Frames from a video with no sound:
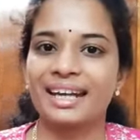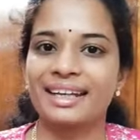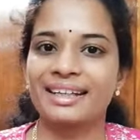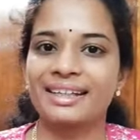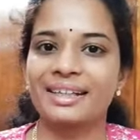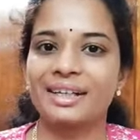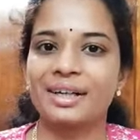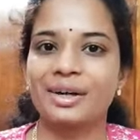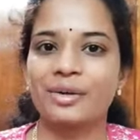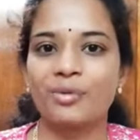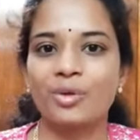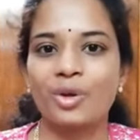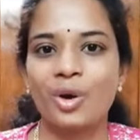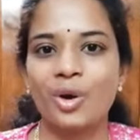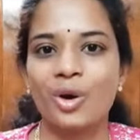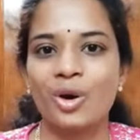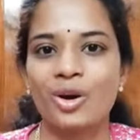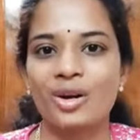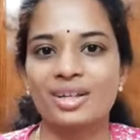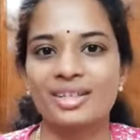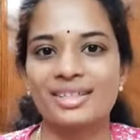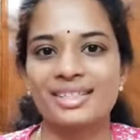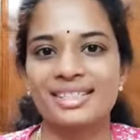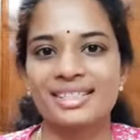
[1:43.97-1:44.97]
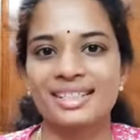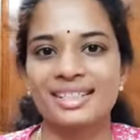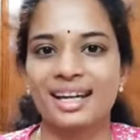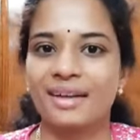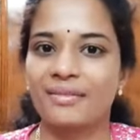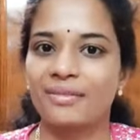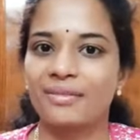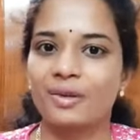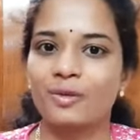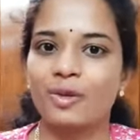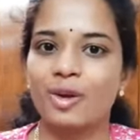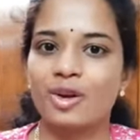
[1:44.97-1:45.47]
అండ్ నా వ్లాగ్స్
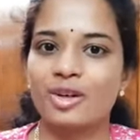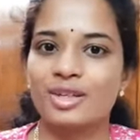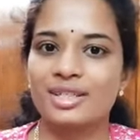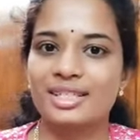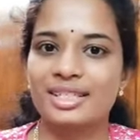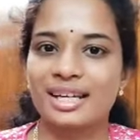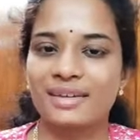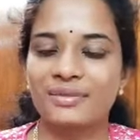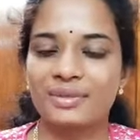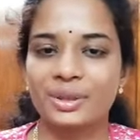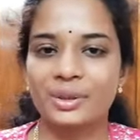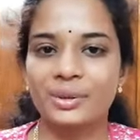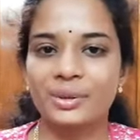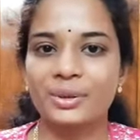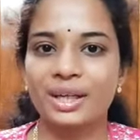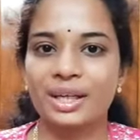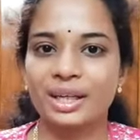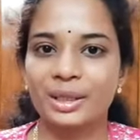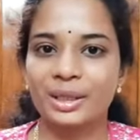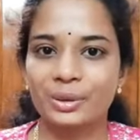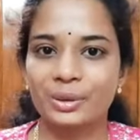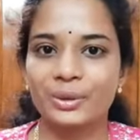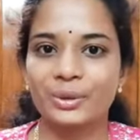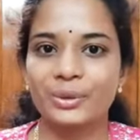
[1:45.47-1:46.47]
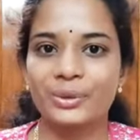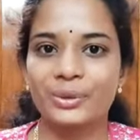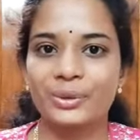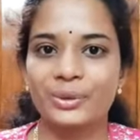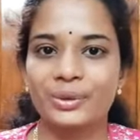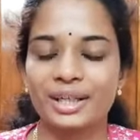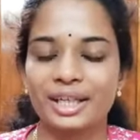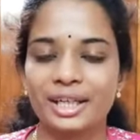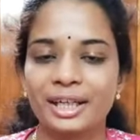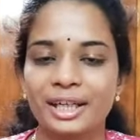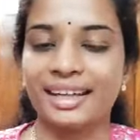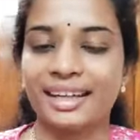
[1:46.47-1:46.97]
ట్రావెల్ బ్లాగ్స్ అవి కూడా ఇంక్లూడ్
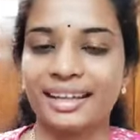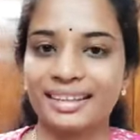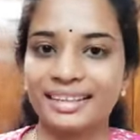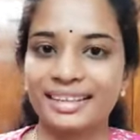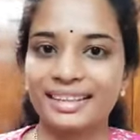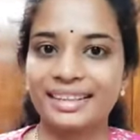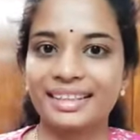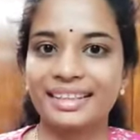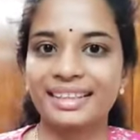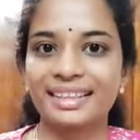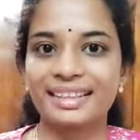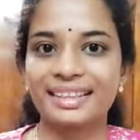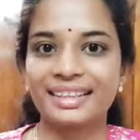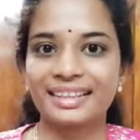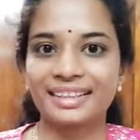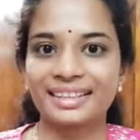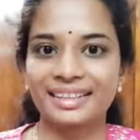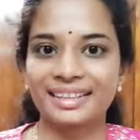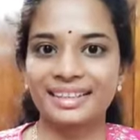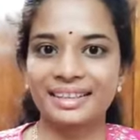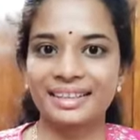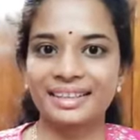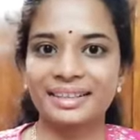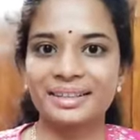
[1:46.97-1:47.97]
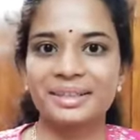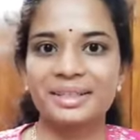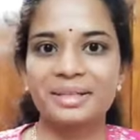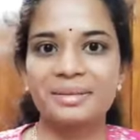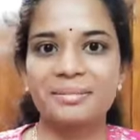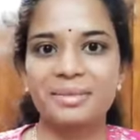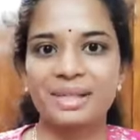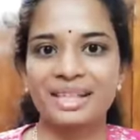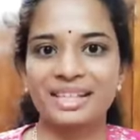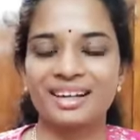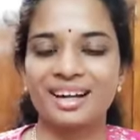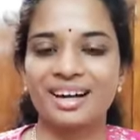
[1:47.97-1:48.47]
ఉంటాయి అండ్ ఈ కంటెంట్
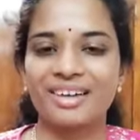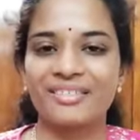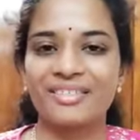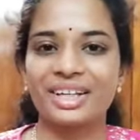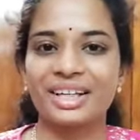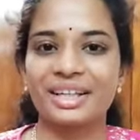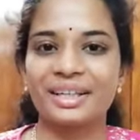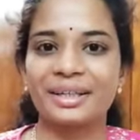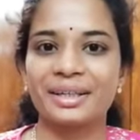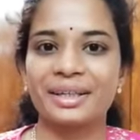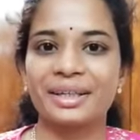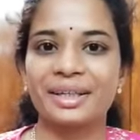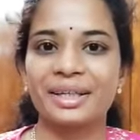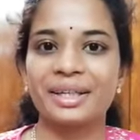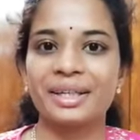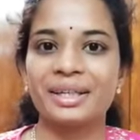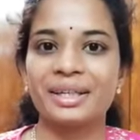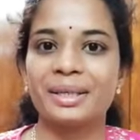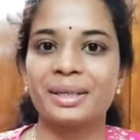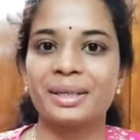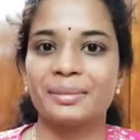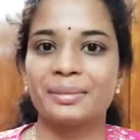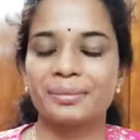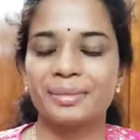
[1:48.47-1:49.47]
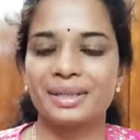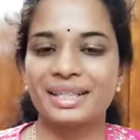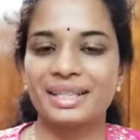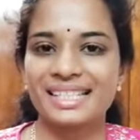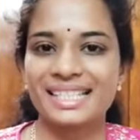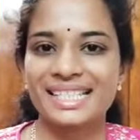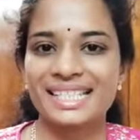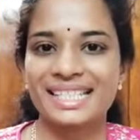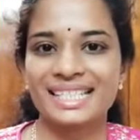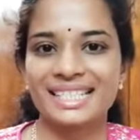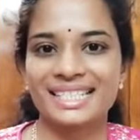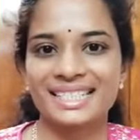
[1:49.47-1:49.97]
అంతా మీకు కావాలంటే
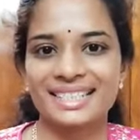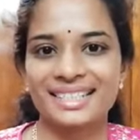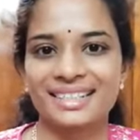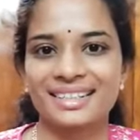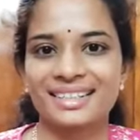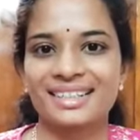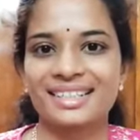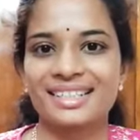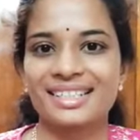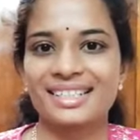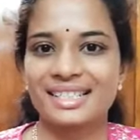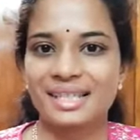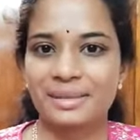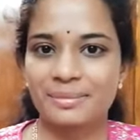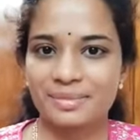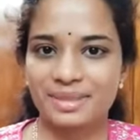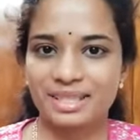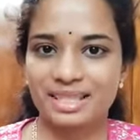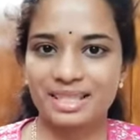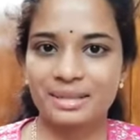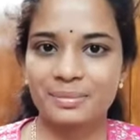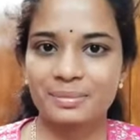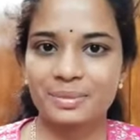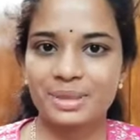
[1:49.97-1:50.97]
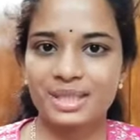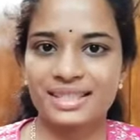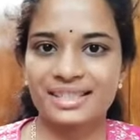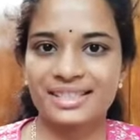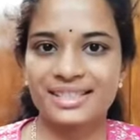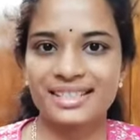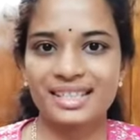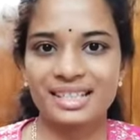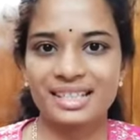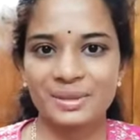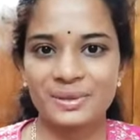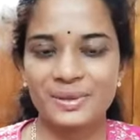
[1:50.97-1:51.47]
ప్లీజ్ నా ఛానల్ని సబ్స్క్రైబ్
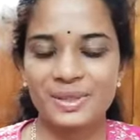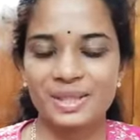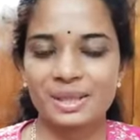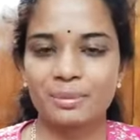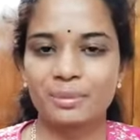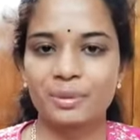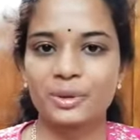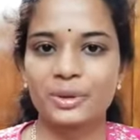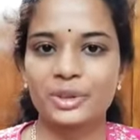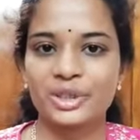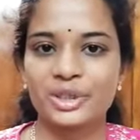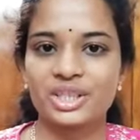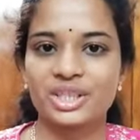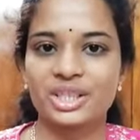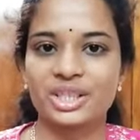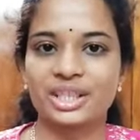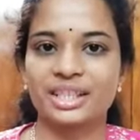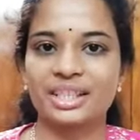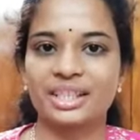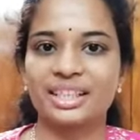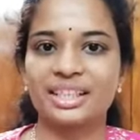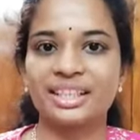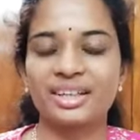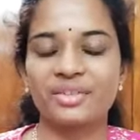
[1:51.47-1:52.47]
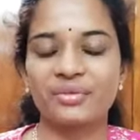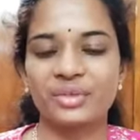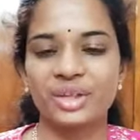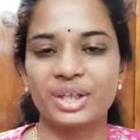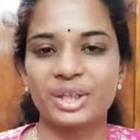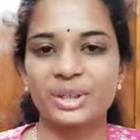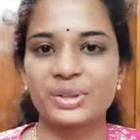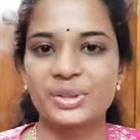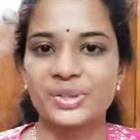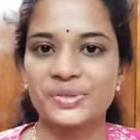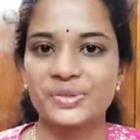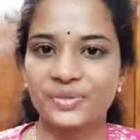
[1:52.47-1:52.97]
చేసి నన్ను సపోర్ట్ చేయండి నా
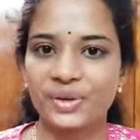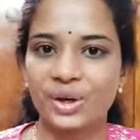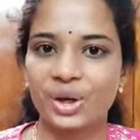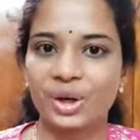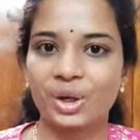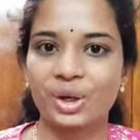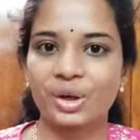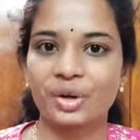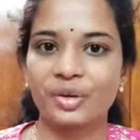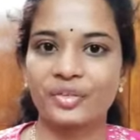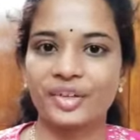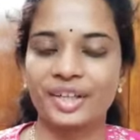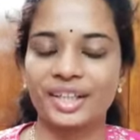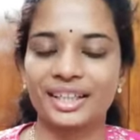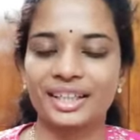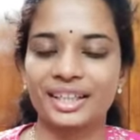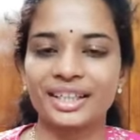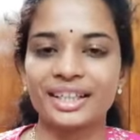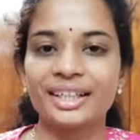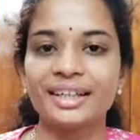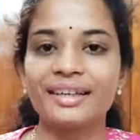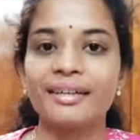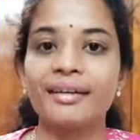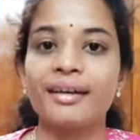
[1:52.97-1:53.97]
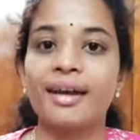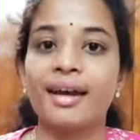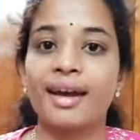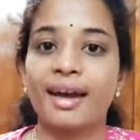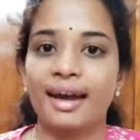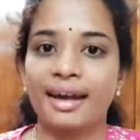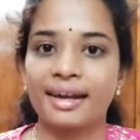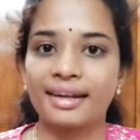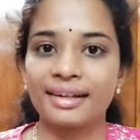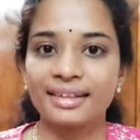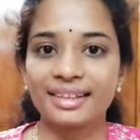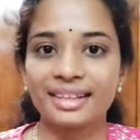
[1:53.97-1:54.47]
వీడియోస్ ఫాలో అవ్వండి
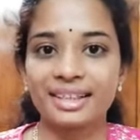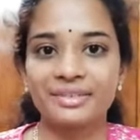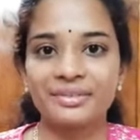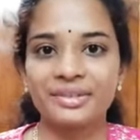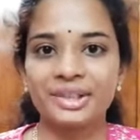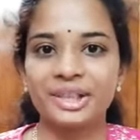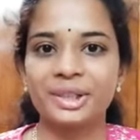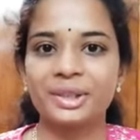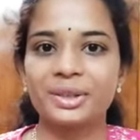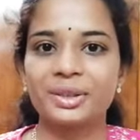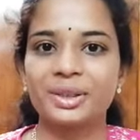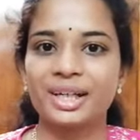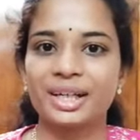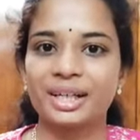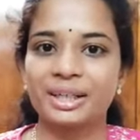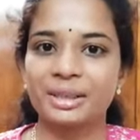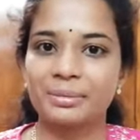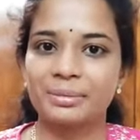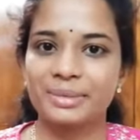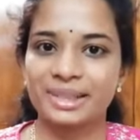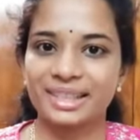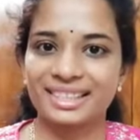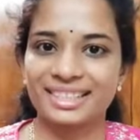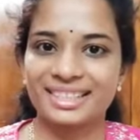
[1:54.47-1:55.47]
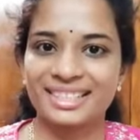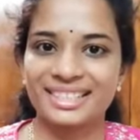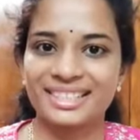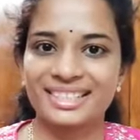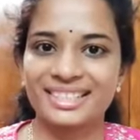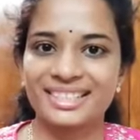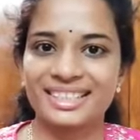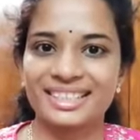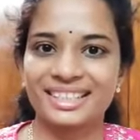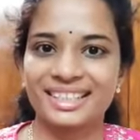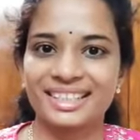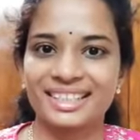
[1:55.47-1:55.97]
అండ్ ఈ వీడియో కానీ మీకు
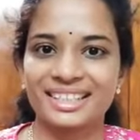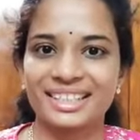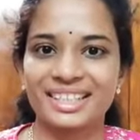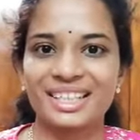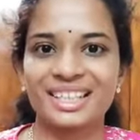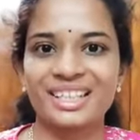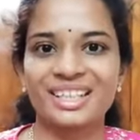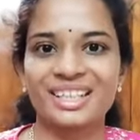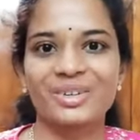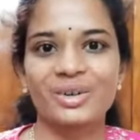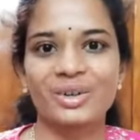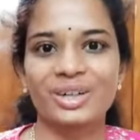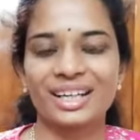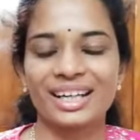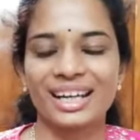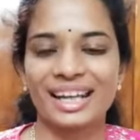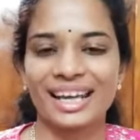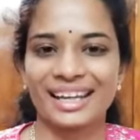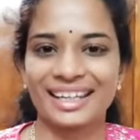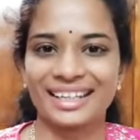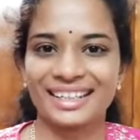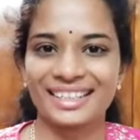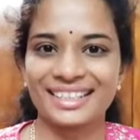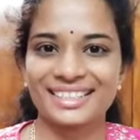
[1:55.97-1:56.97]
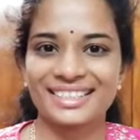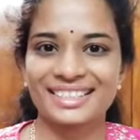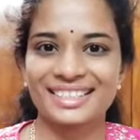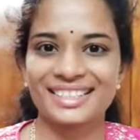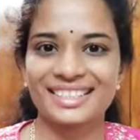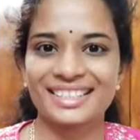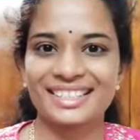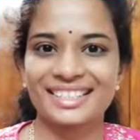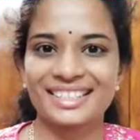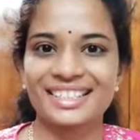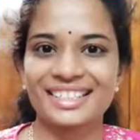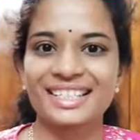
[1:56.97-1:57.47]
నచ్చినట్టయితే ఒక లైక్
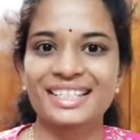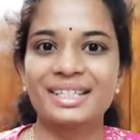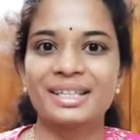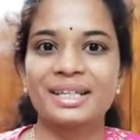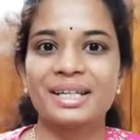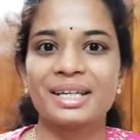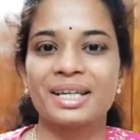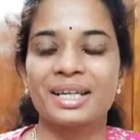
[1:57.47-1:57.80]
ఇచ్చేసి